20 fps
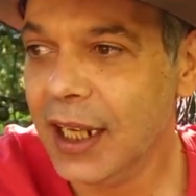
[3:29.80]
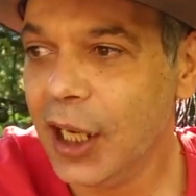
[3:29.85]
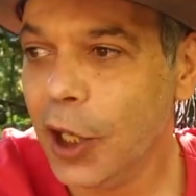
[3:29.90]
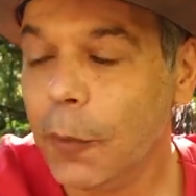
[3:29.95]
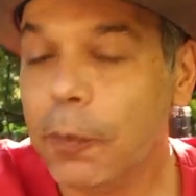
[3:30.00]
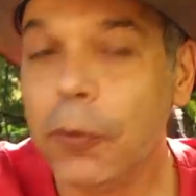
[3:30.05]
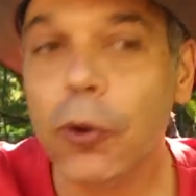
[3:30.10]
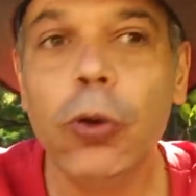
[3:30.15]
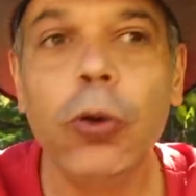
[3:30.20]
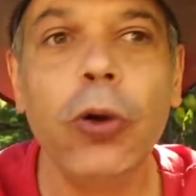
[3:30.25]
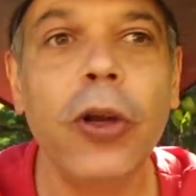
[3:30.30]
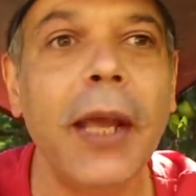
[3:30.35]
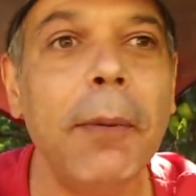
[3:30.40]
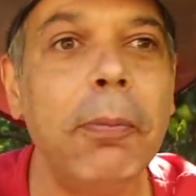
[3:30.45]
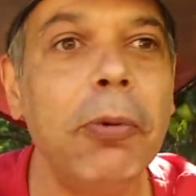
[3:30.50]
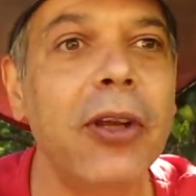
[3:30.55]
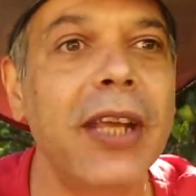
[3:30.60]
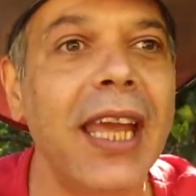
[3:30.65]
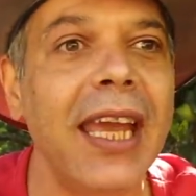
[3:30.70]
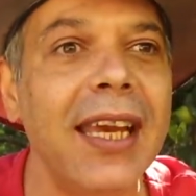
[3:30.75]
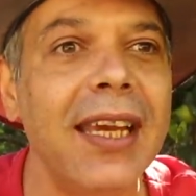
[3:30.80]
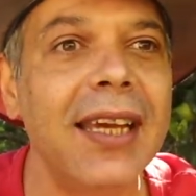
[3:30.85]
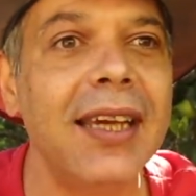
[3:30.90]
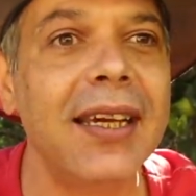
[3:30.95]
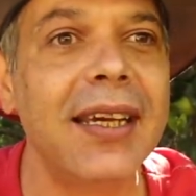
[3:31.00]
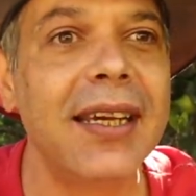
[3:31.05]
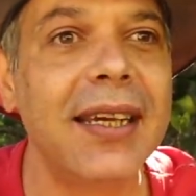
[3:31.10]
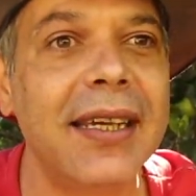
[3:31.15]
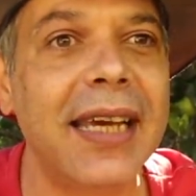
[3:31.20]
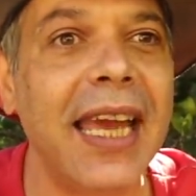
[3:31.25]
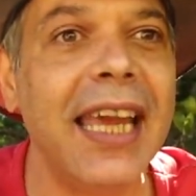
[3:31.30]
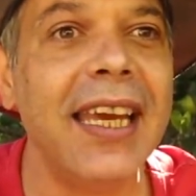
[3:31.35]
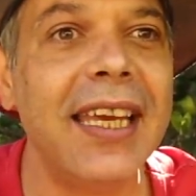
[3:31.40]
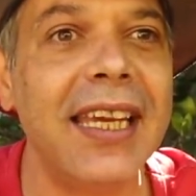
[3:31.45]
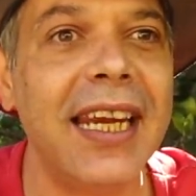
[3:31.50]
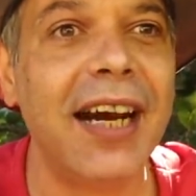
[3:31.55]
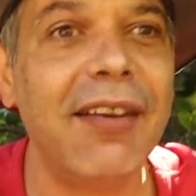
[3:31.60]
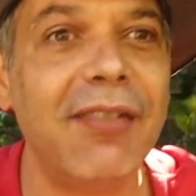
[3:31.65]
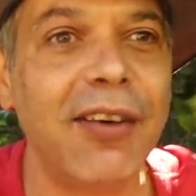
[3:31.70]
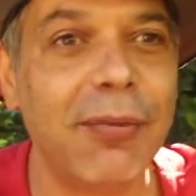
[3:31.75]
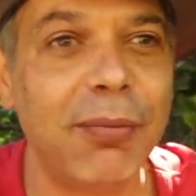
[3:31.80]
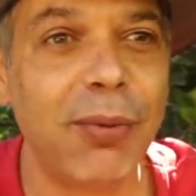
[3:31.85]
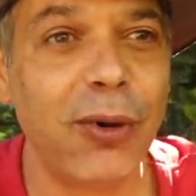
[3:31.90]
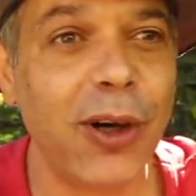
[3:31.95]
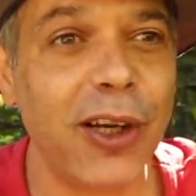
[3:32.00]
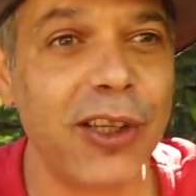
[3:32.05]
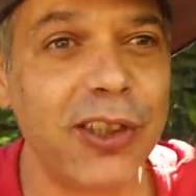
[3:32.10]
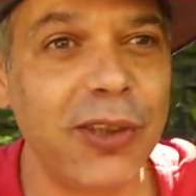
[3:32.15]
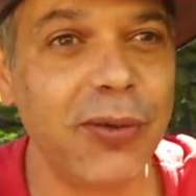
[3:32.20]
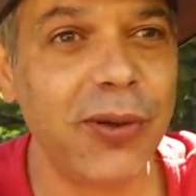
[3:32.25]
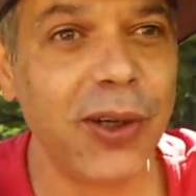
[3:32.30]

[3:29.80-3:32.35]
Eu procurei por quem quem criava bode,